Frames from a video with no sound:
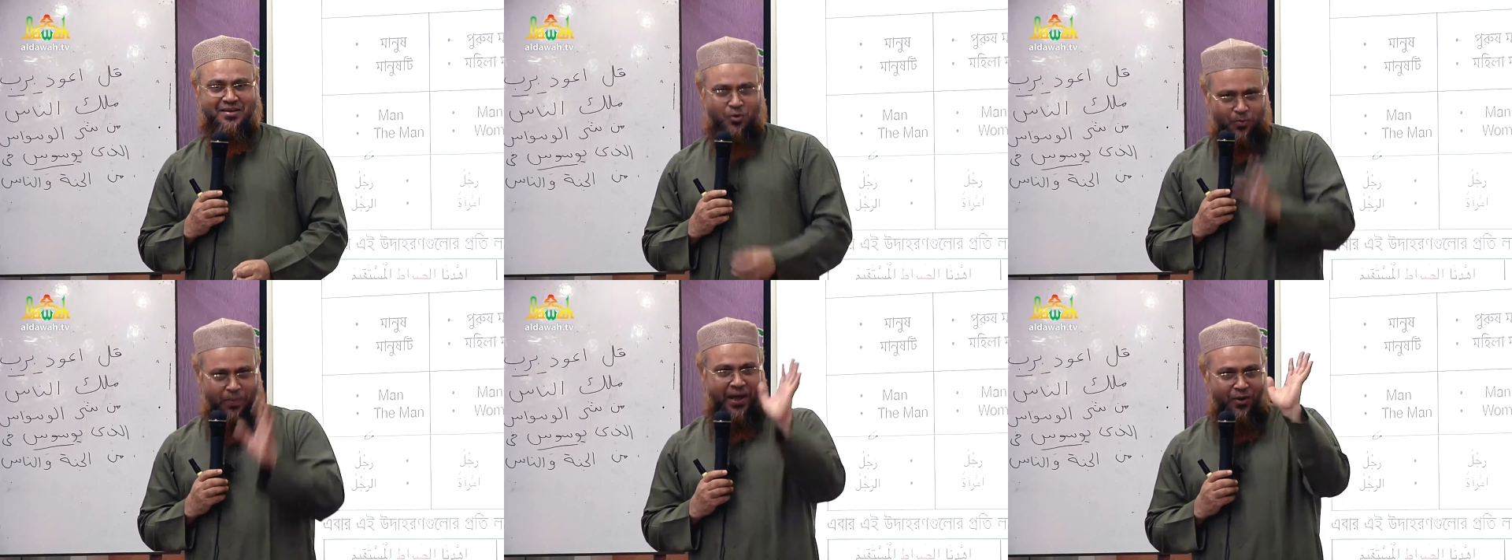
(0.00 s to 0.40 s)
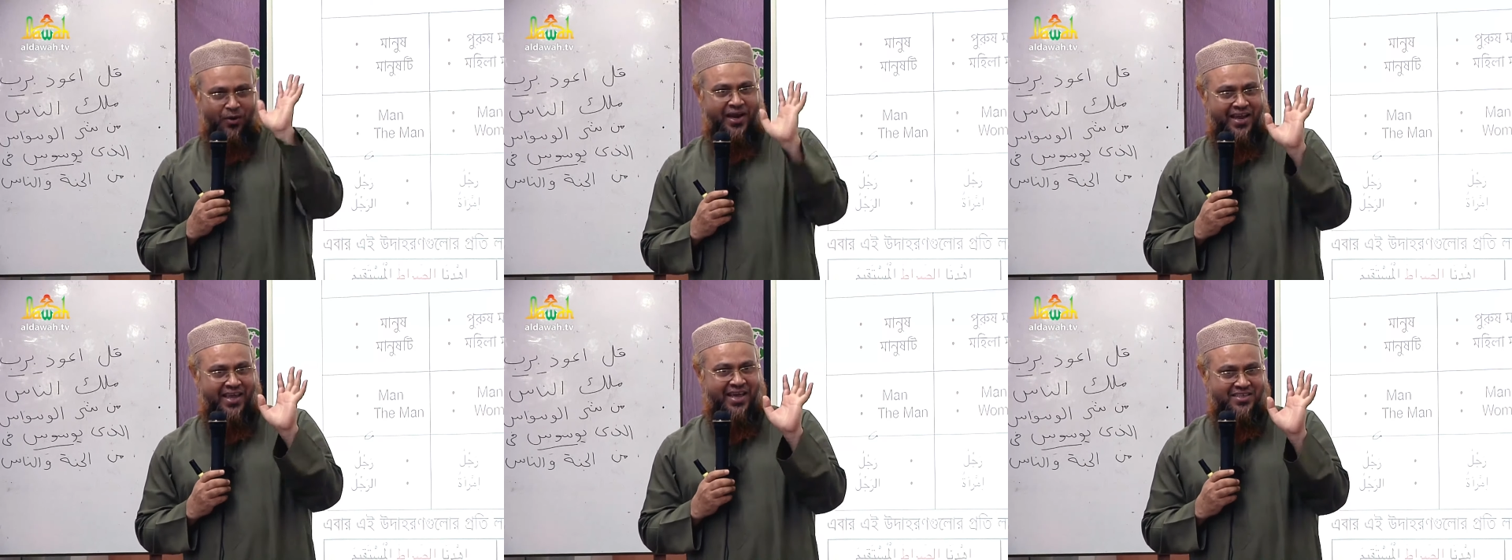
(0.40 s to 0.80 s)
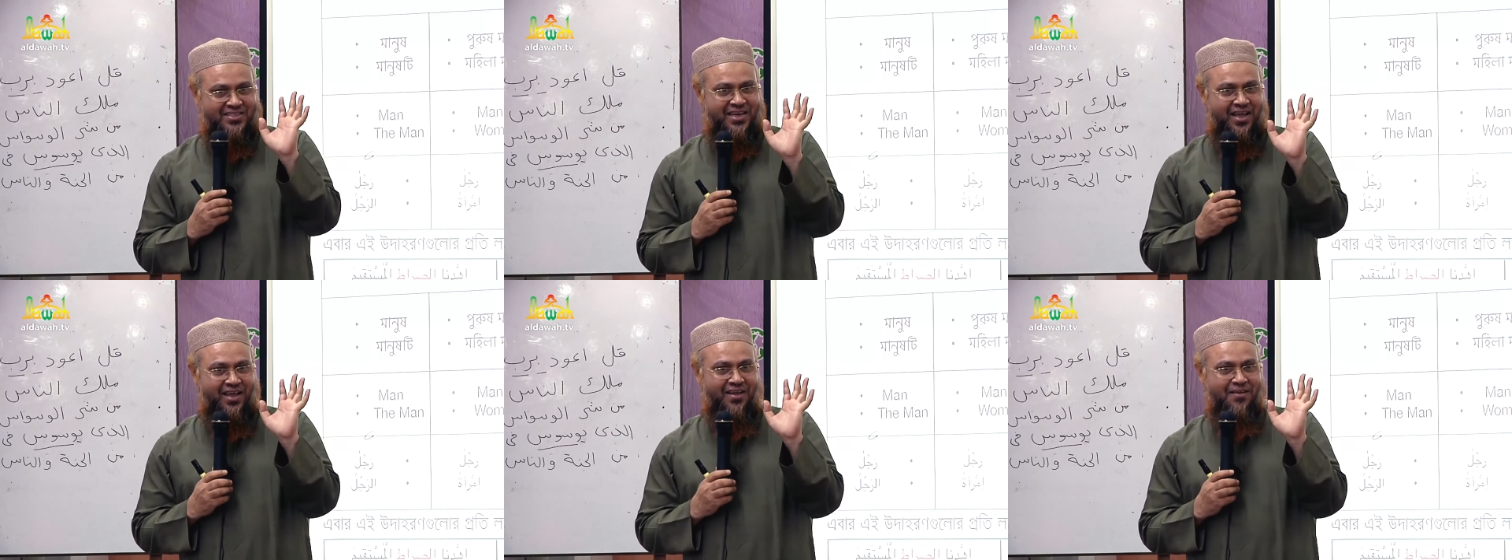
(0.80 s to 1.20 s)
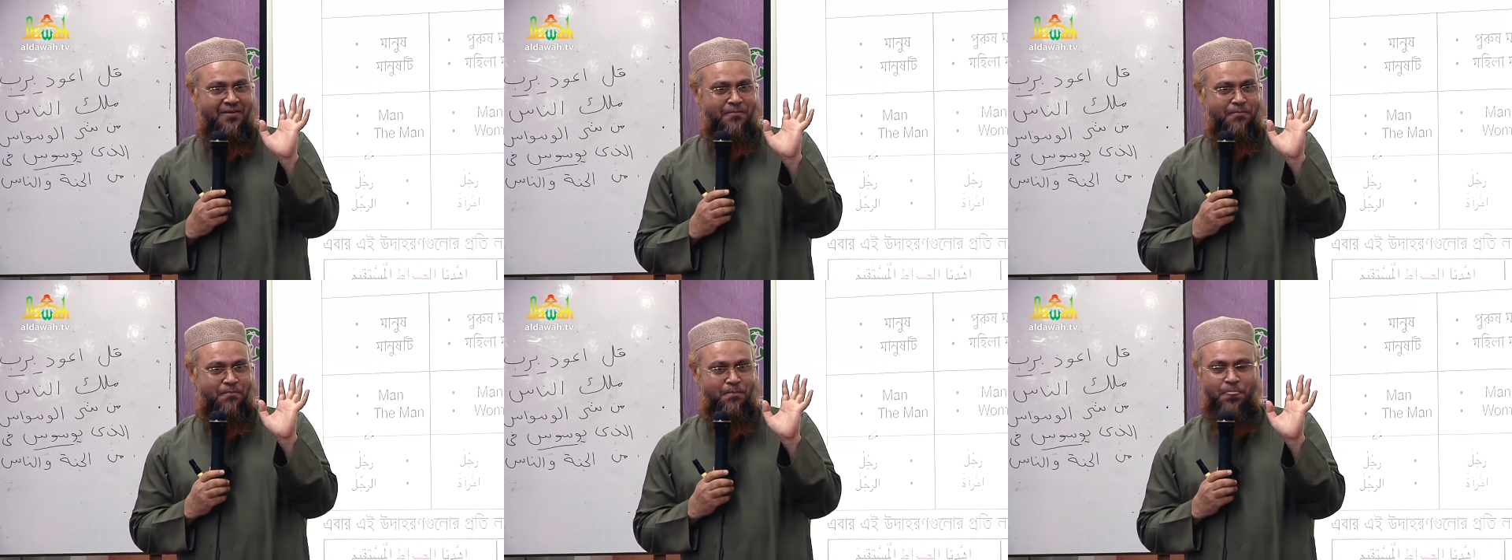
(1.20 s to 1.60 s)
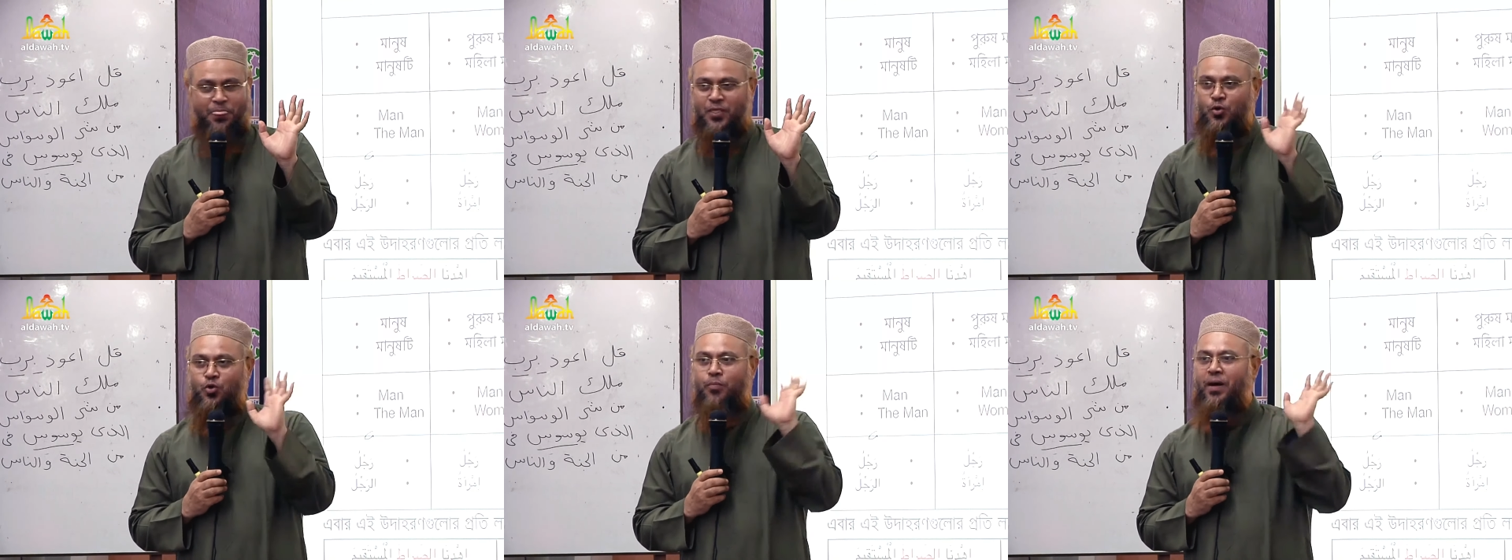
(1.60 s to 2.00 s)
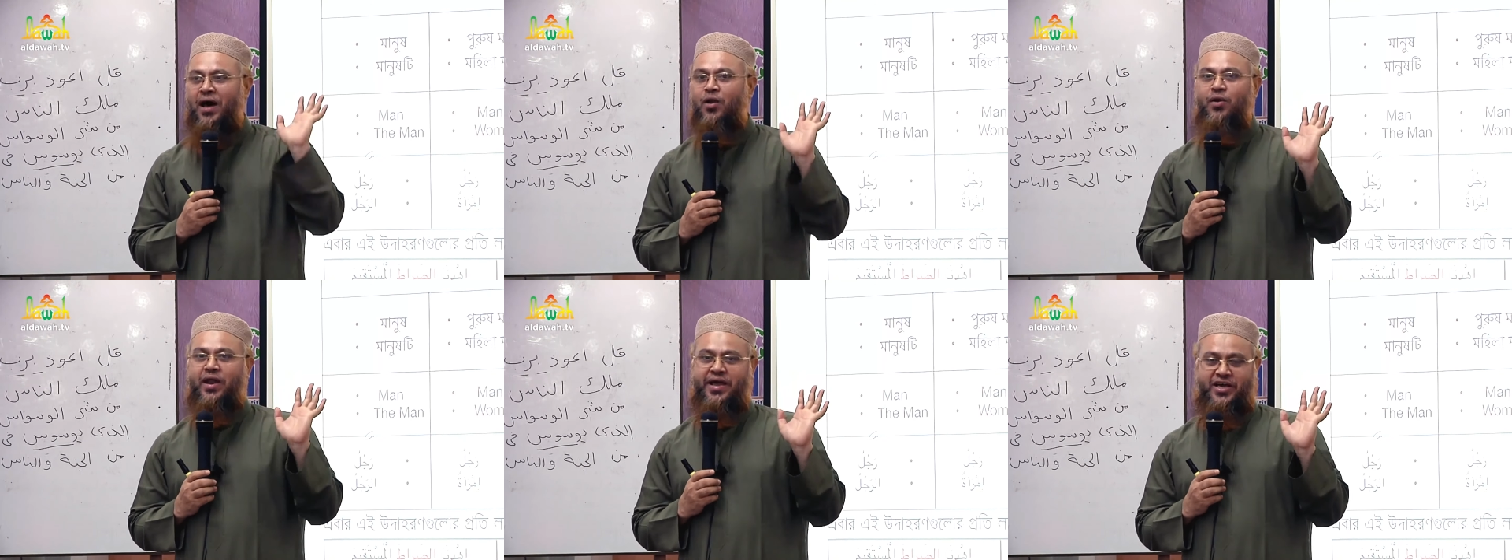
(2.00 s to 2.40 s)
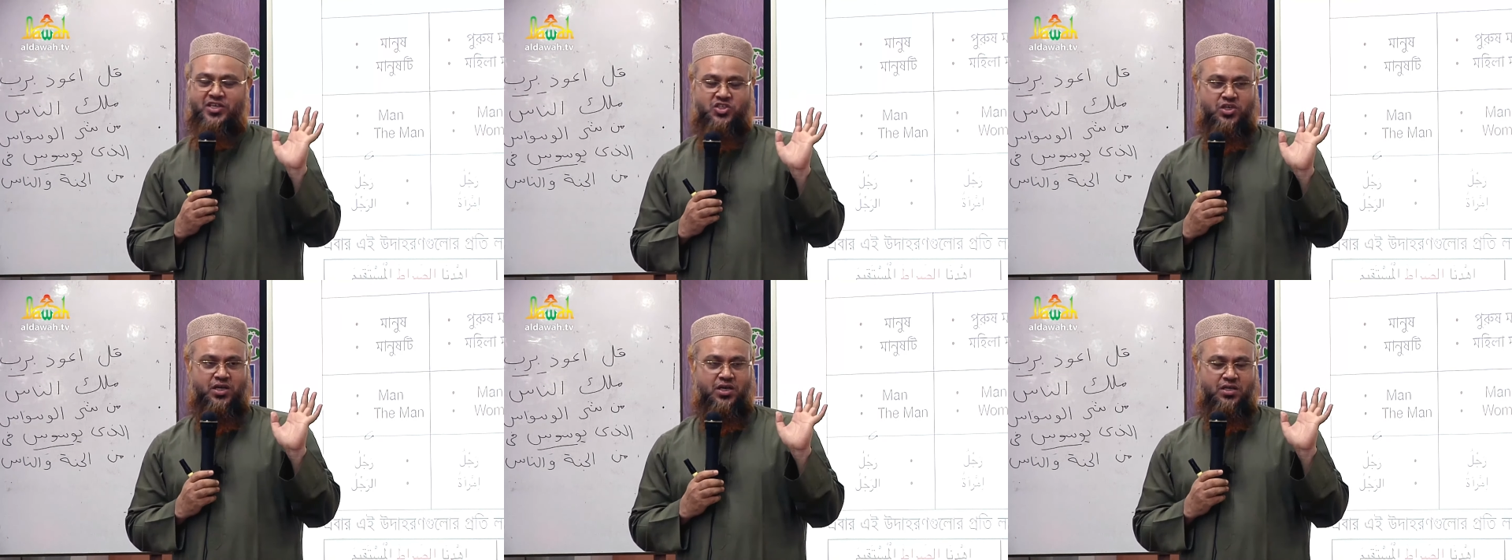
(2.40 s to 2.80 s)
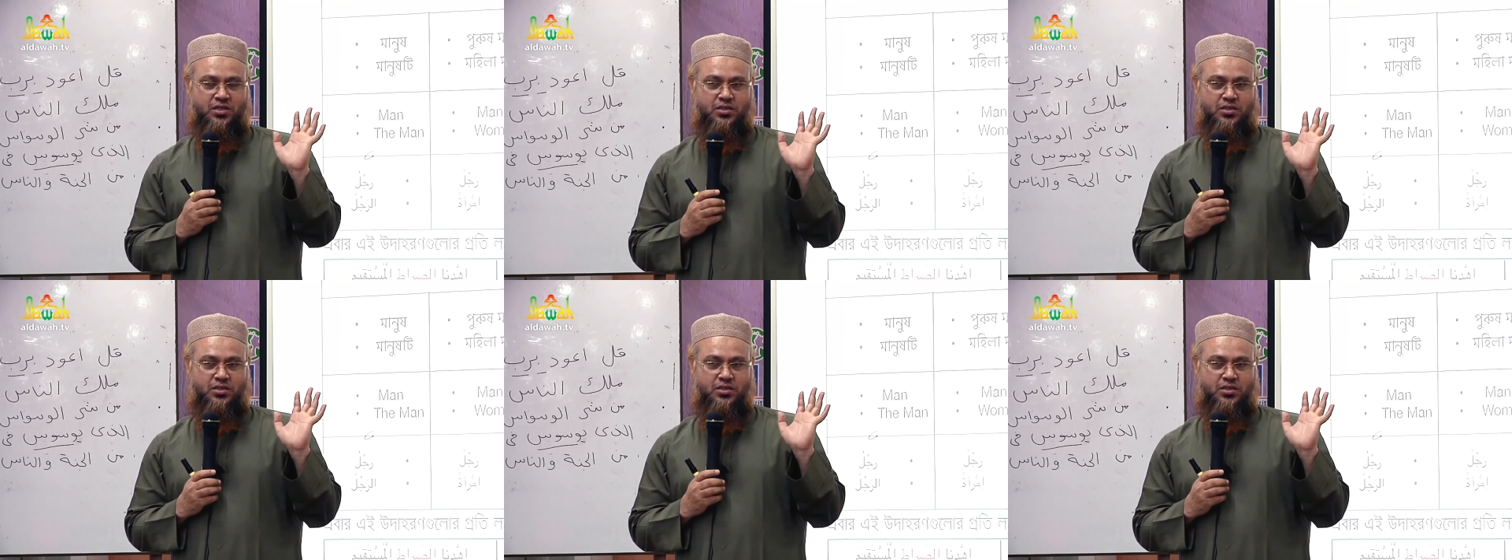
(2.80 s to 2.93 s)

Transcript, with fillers: খুব ভালো কেন কাজটা খুব ভালো না কাজটা